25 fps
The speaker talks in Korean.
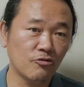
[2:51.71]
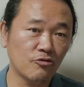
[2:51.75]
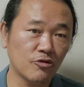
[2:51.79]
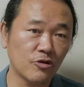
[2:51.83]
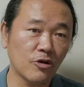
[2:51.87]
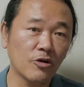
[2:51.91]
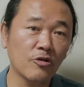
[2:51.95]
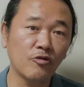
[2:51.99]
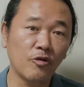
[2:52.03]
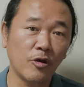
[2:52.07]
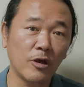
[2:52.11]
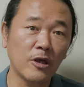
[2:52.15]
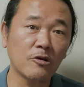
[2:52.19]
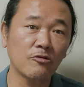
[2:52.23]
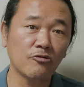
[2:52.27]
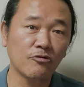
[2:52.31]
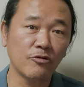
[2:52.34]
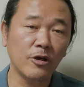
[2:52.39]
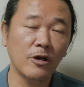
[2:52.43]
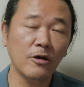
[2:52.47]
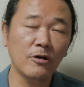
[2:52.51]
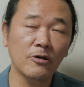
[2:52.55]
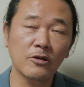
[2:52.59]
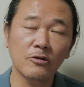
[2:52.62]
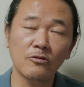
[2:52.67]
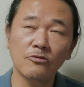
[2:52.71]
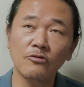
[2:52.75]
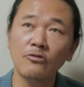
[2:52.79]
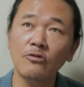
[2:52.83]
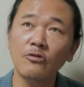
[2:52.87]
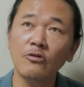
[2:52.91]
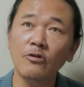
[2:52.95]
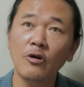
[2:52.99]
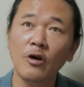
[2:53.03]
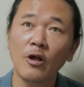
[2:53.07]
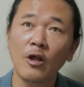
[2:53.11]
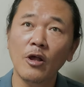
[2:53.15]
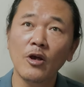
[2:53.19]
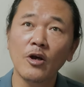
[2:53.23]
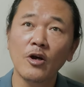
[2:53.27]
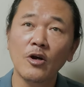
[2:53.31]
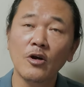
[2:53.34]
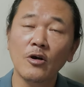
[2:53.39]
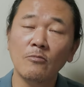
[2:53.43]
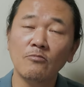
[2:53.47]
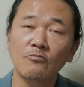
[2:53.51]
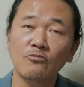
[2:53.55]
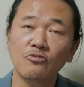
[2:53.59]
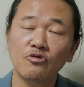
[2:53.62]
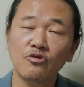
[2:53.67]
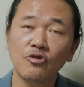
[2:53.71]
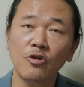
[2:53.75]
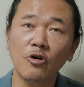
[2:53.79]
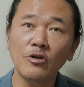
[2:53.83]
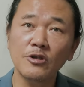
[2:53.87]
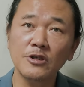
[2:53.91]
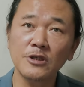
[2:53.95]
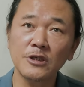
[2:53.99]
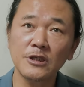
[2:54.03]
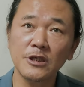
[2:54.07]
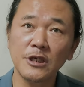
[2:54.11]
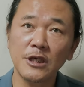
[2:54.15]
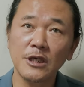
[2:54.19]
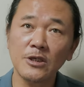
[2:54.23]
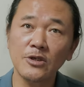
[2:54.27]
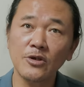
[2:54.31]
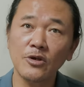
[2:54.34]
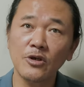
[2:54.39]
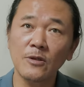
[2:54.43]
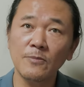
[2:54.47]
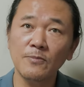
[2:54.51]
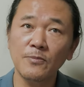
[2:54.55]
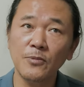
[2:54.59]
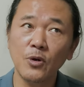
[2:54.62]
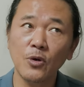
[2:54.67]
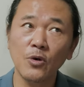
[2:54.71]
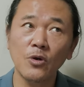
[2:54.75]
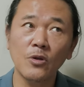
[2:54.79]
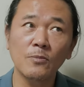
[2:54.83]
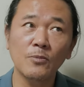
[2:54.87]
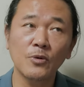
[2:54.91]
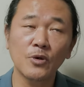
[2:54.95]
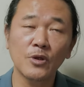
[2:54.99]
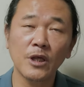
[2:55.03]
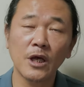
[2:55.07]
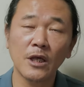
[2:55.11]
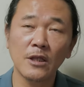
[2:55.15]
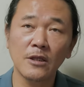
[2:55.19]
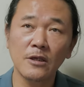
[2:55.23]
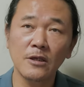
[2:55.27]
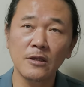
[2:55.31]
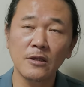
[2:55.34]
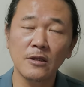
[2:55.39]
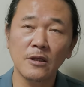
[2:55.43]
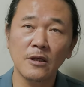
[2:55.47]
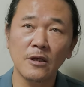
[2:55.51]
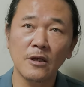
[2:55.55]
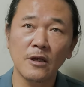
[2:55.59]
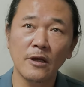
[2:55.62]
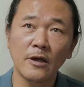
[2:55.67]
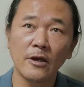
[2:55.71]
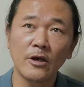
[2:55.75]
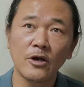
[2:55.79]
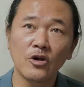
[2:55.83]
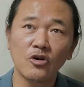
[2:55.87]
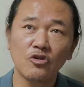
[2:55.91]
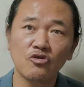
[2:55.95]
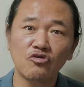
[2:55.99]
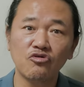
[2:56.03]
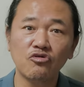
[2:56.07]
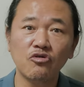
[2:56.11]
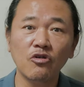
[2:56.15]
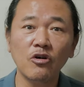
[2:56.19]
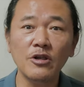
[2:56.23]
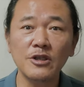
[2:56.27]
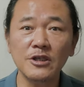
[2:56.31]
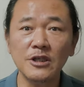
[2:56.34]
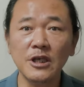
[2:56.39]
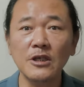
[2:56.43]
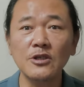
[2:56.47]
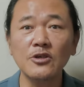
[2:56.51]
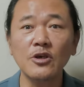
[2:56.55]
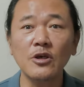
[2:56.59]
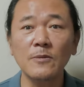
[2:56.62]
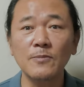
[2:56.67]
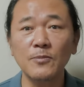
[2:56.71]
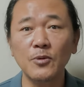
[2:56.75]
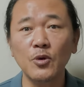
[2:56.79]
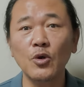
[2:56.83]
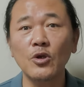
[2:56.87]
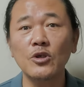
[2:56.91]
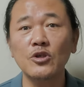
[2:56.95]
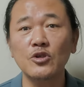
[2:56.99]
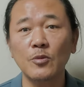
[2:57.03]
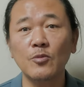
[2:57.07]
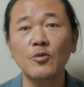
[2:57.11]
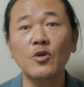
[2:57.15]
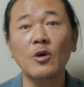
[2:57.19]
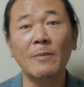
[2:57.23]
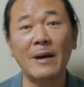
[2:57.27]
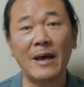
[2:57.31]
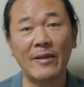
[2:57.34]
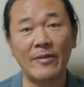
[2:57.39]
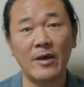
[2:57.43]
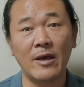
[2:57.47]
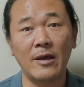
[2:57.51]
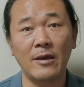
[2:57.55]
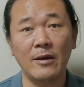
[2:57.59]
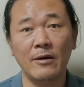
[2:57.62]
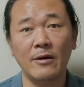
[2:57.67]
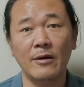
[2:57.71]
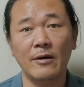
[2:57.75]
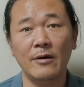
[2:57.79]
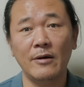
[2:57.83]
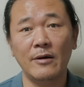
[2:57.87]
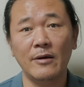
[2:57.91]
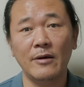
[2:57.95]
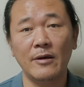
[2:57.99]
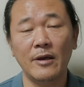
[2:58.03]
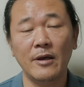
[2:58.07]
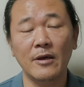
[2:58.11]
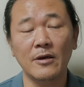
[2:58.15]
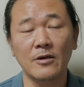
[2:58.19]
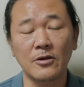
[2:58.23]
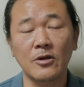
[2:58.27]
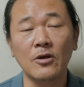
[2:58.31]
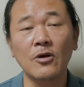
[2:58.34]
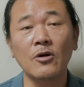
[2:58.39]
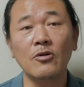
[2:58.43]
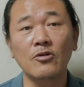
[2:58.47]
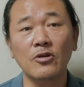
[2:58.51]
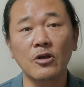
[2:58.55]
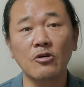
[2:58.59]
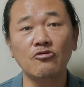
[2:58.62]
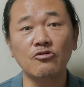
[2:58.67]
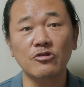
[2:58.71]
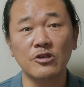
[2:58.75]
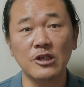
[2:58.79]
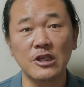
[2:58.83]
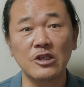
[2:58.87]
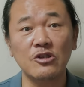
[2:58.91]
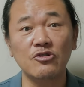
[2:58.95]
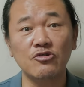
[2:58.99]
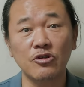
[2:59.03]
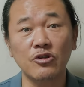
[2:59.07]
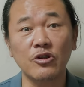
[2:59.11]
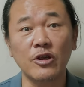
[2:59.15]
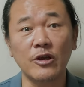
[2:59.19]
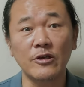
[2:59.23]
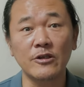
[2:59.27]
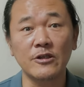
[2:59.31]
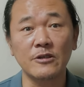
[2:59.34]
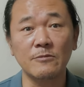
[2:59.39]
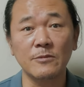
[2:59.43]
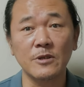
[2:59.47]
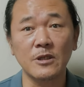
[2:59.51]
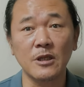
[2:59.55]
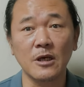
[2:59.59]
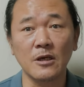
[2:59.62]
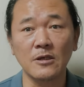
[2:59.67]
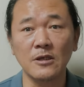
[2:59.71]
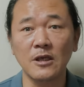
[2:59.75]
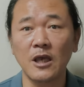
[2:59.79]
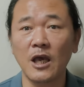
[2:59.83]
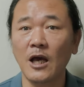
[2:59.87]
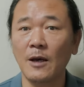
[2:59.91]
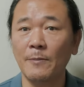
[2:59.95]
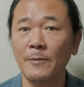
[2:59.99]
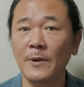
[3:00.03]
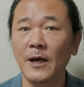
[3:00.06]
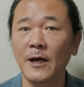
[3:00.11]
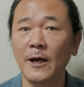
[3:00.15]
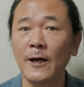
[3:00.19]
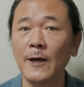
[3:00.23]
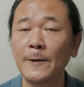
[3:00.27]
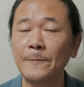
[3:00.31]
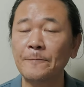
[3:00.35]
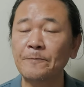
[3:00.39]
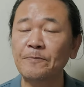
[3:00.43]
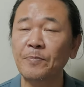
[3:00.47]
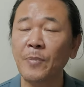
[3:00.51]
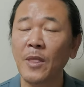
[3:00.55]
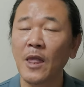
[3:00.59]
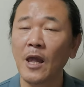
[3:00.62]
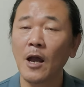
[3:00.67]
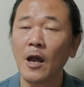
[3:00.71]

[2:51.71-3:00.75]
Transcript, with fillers: 구성이 되어 있고요. 그리고 문어체적인 표현보다는 구어체적인 표현이 좀 더 많아요. 네, 그런 걸로 기술이 되어 있습니다. 그게 아마